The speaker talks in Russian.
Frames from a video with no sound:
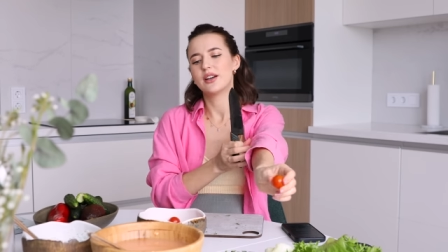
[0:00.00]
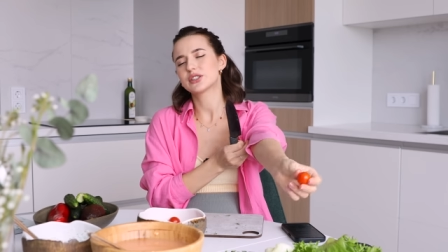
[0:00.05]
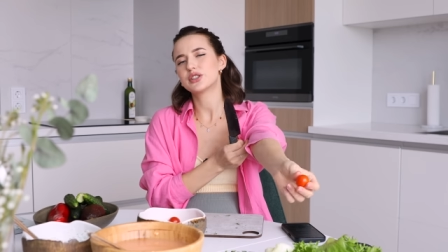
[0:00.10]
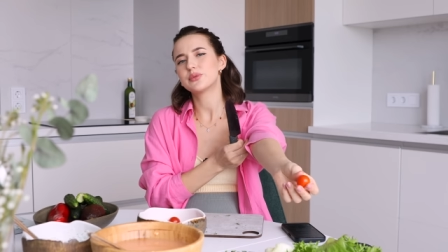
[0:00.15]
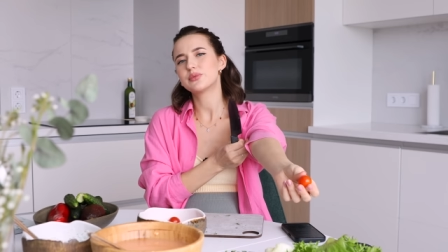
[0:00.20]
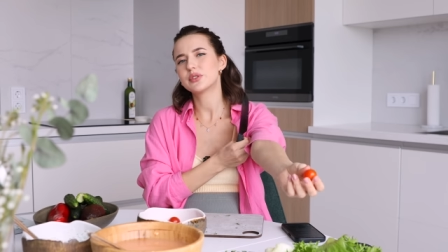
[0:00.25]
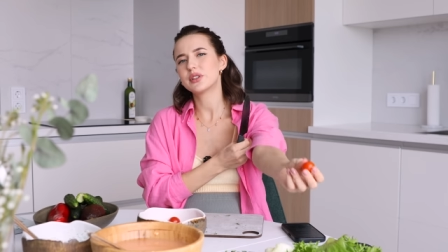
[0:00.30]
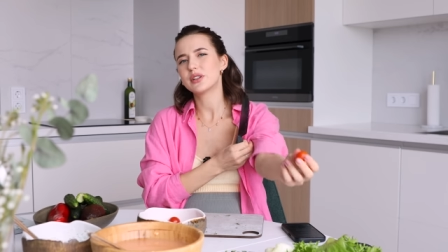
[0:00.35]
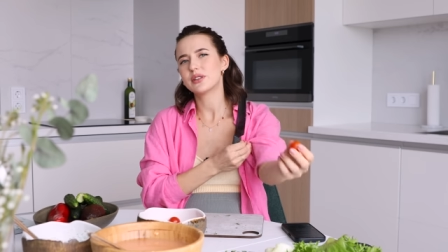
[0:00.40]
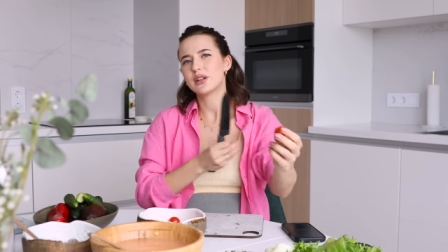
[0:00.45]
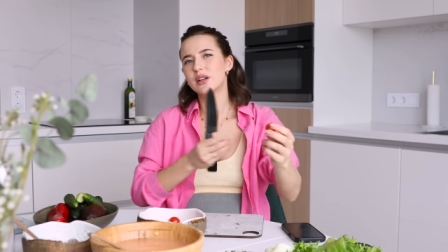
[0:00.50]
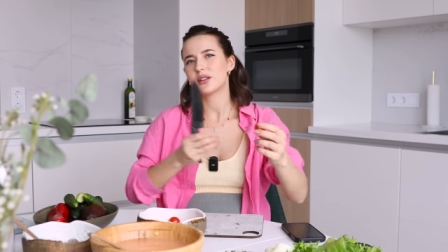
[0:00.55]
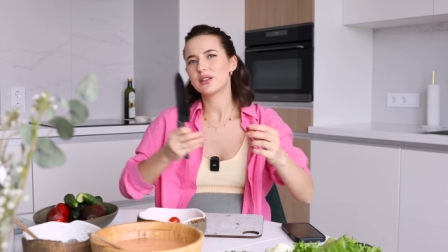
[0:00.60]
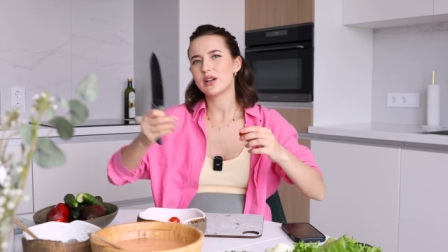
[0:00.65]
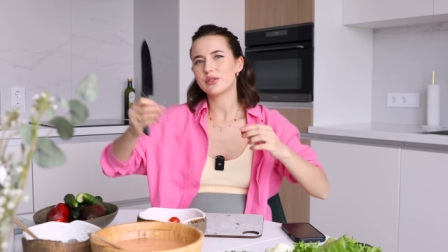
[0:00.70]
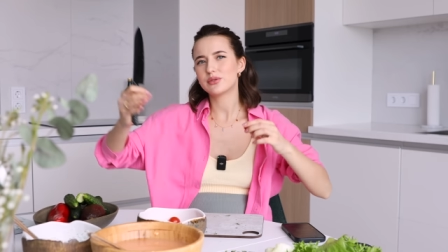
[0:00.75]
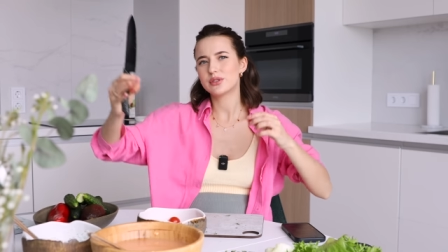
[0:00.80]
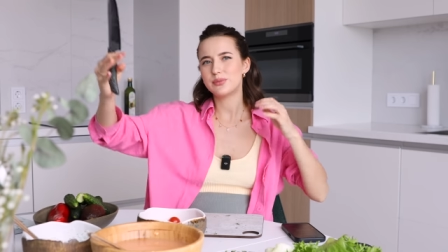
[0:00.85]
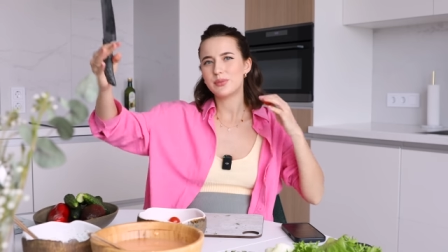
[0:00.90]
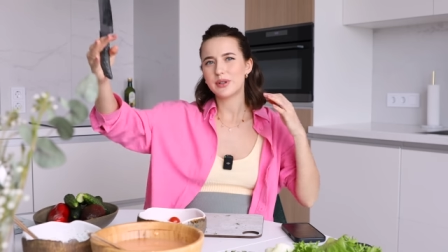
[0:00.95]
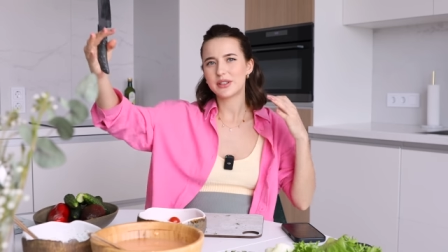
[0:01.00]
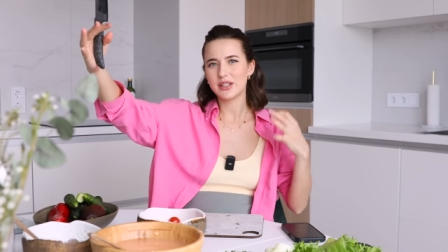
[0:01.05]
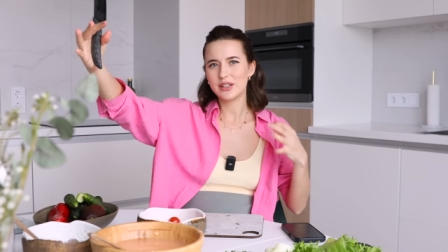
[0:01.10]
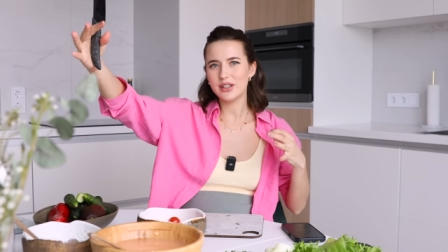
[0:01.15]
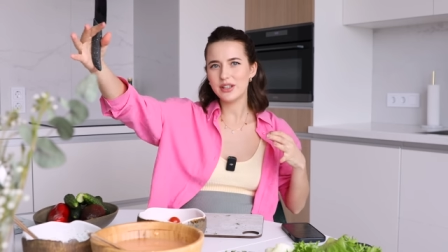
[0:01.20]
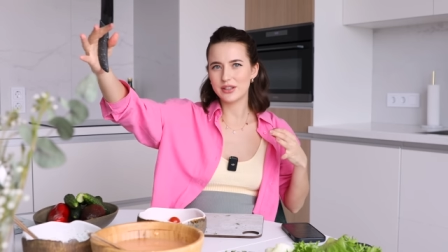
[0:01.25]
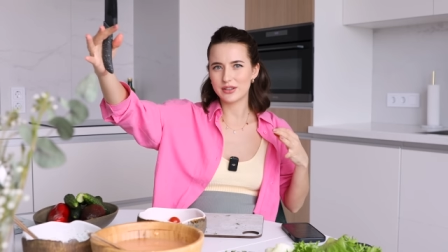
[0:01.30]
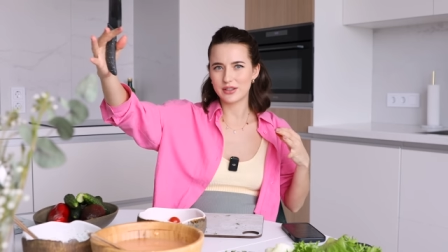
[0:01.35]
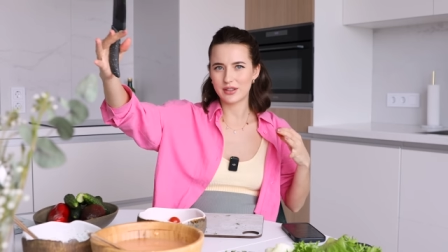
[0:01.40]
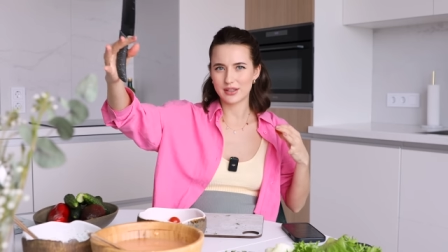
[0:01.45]
особенно когда у тебя до
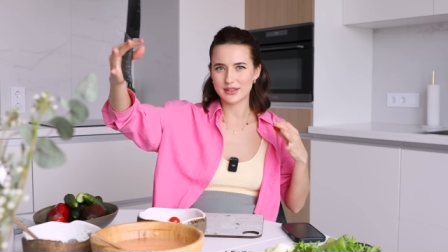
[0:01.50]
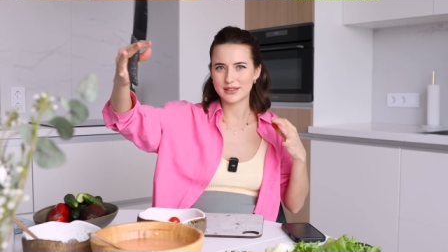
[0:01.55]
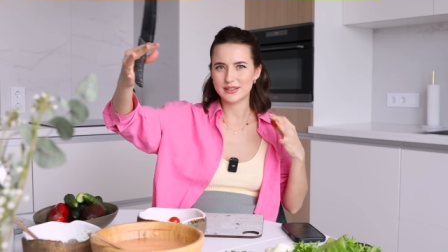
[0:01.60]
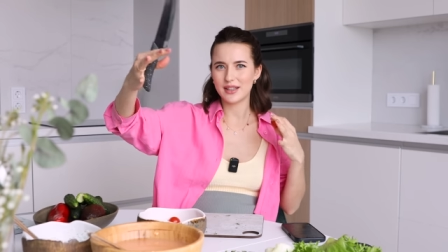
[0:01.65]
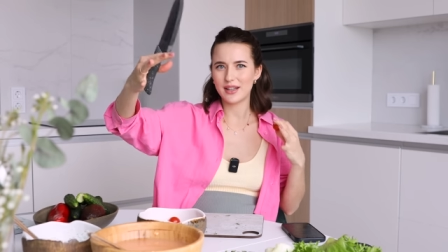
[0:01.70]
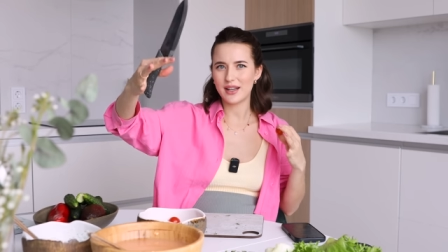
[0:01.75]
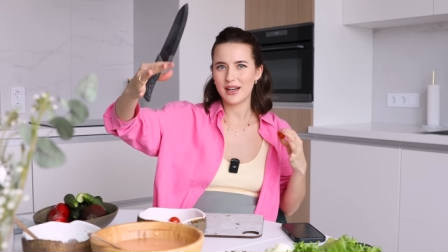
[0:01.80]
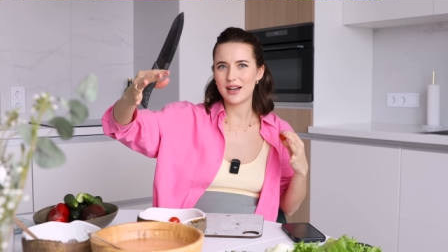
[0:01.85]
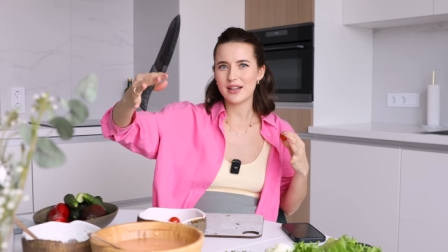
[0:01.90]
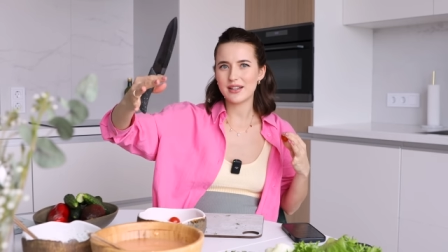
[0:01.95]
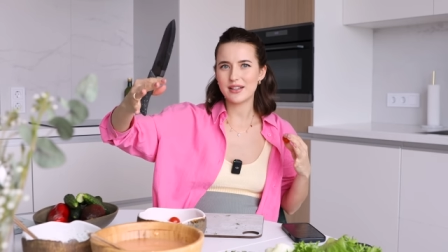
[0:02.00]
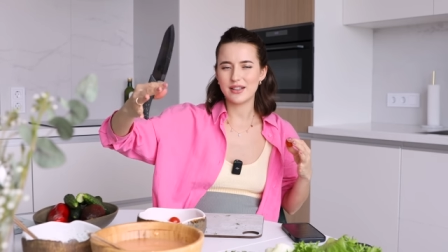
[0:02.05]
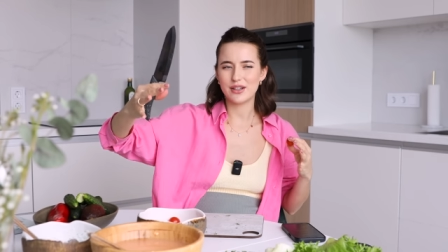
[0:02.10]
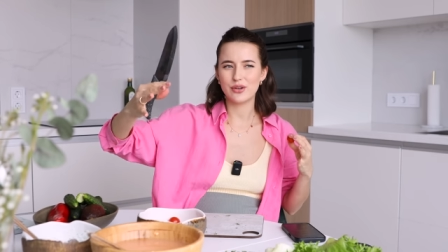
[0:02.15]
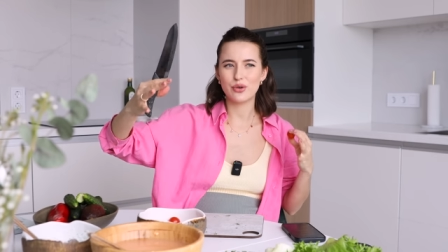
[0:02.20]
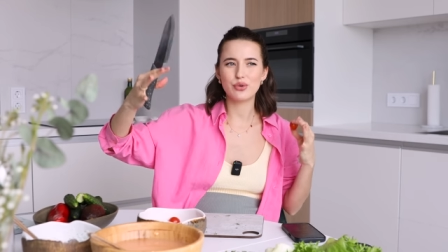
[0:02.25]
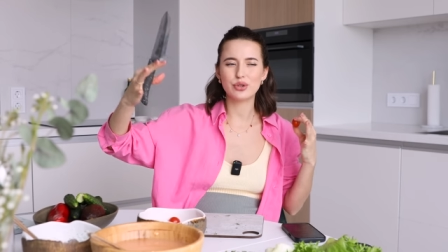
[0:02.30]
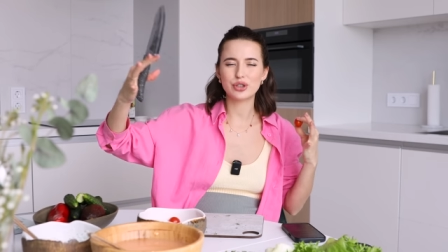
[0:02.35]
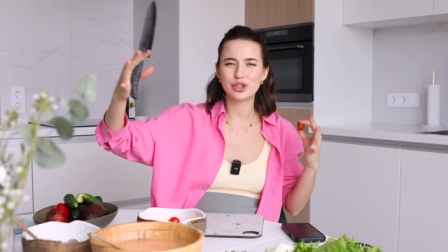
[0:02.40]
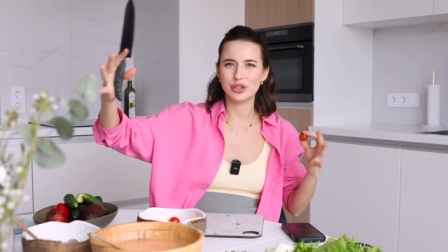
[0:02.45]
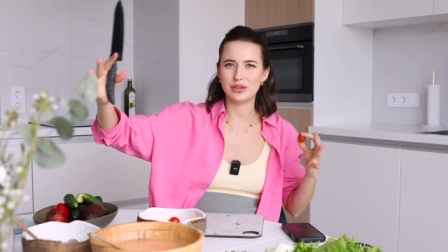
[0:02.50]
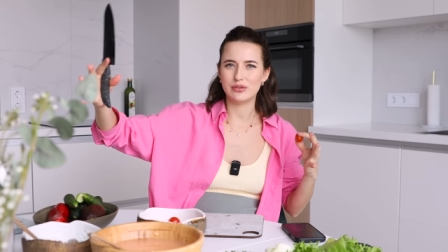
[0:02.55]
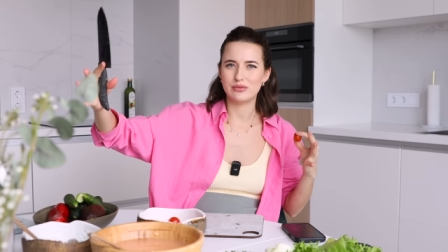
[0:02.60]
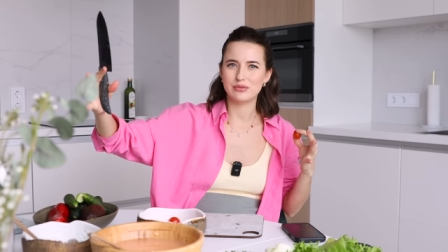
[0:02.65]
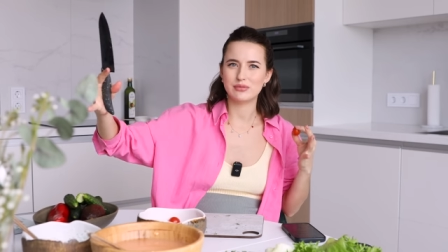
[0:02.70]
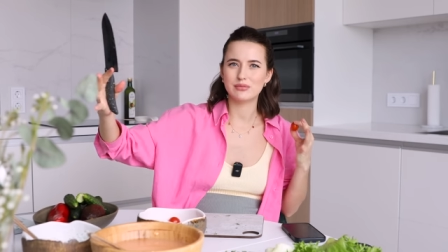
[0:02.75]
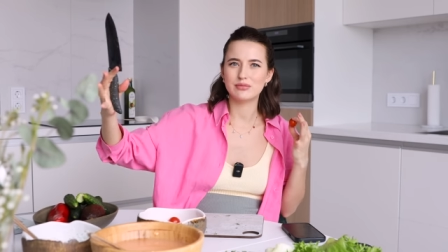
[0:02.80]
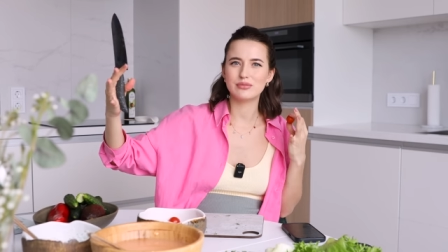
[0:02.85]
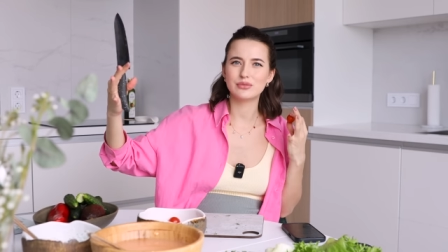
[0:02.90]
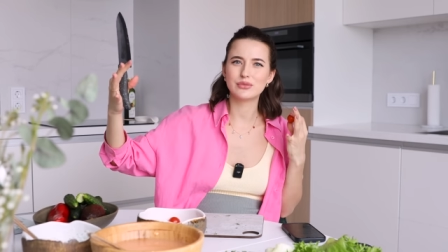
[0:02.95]
них расстояние
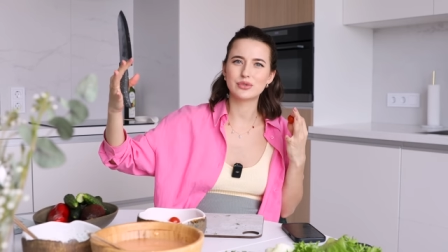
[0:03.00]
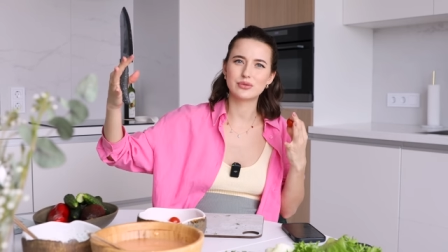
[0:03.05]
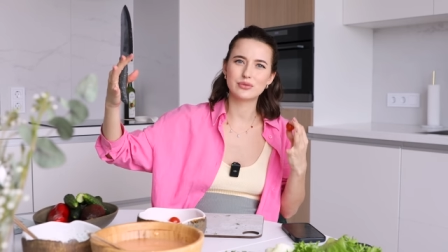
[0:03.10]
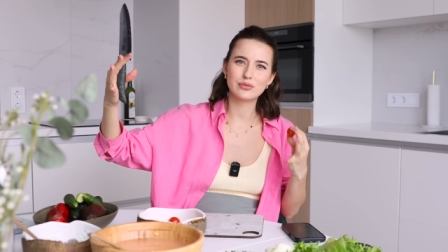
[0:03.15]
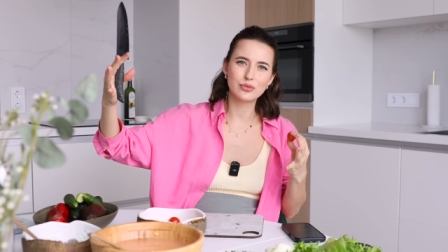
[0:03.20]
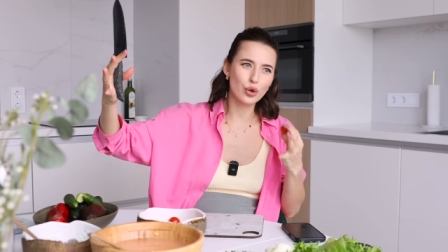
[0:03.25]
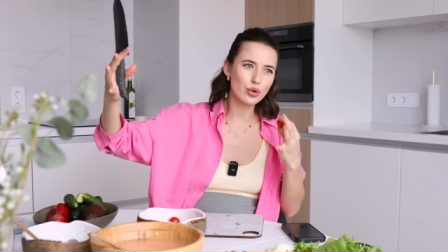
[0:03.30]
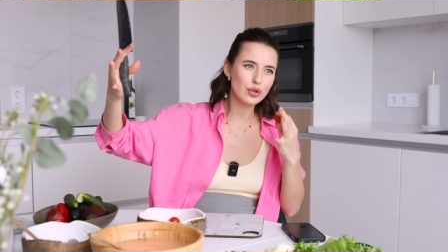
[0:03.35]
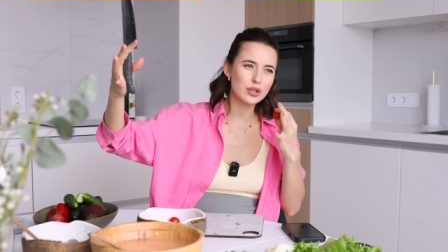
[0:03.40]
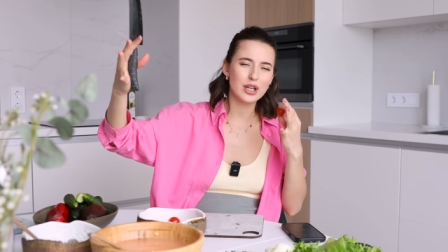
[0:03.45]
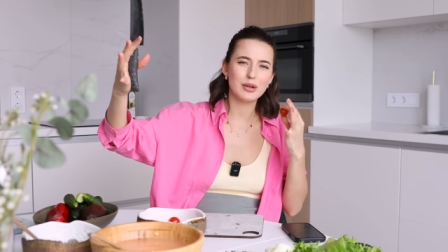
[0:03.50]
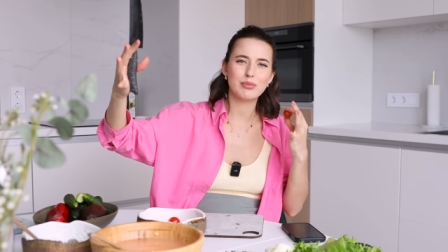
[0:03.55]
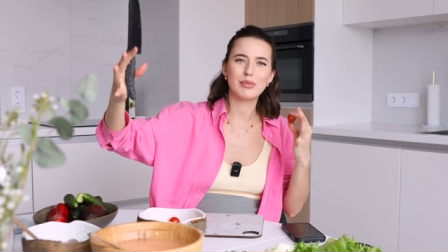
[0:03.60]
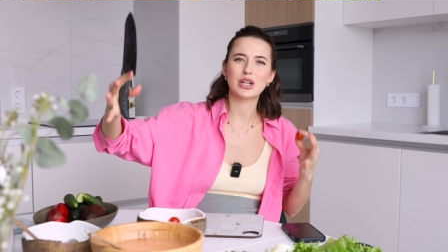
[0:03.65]
очень долгое,